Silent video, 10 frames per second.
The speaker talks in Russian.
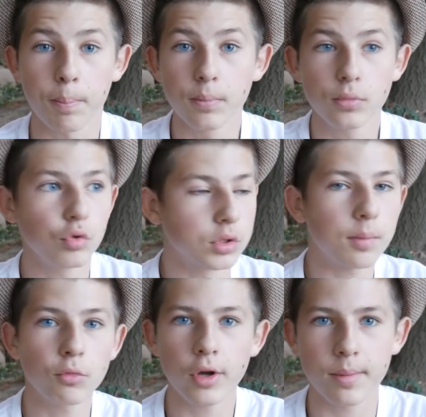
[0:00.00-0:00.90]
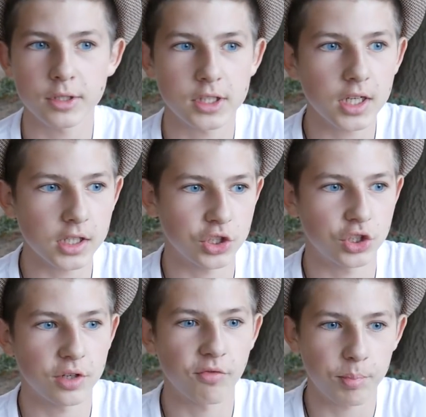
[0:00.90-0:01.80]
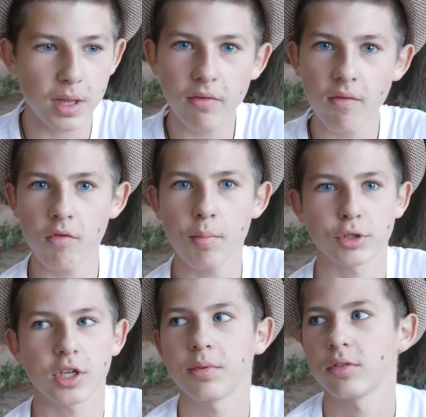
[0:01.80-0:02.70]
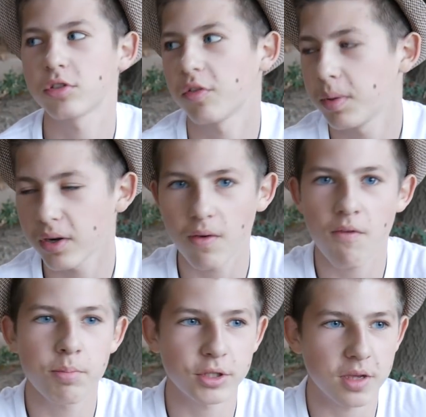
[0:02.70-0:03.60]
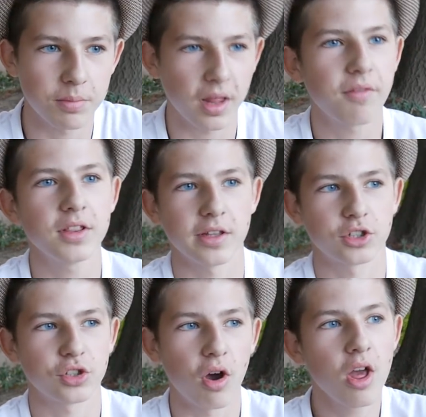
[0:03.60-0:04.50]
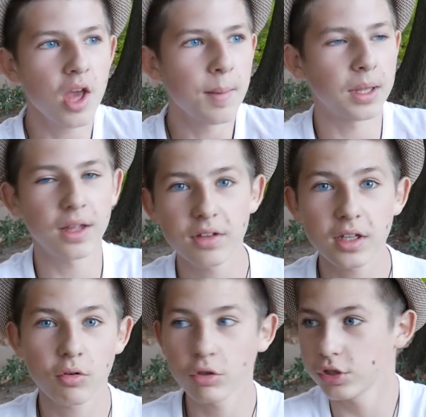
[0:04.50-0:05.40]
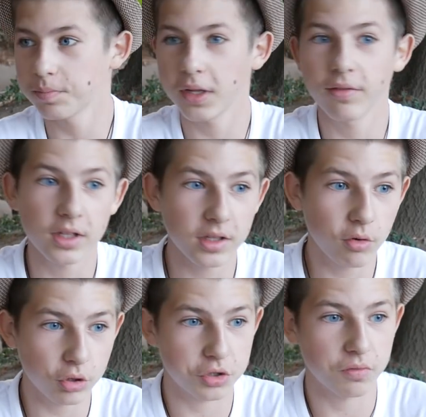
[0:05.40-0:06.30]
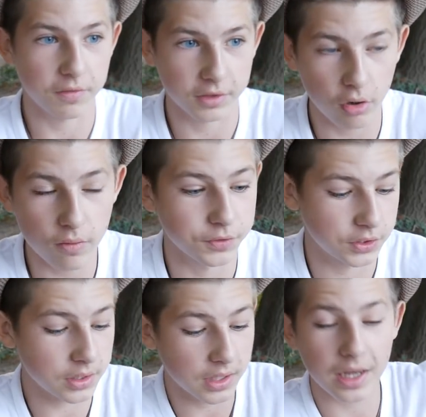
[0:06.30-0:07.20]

ну, намного быстрее даже, чем в первом выпуске, потому что в первом выпуске было видно, что половина хочет, половина не хочет. Во втором все до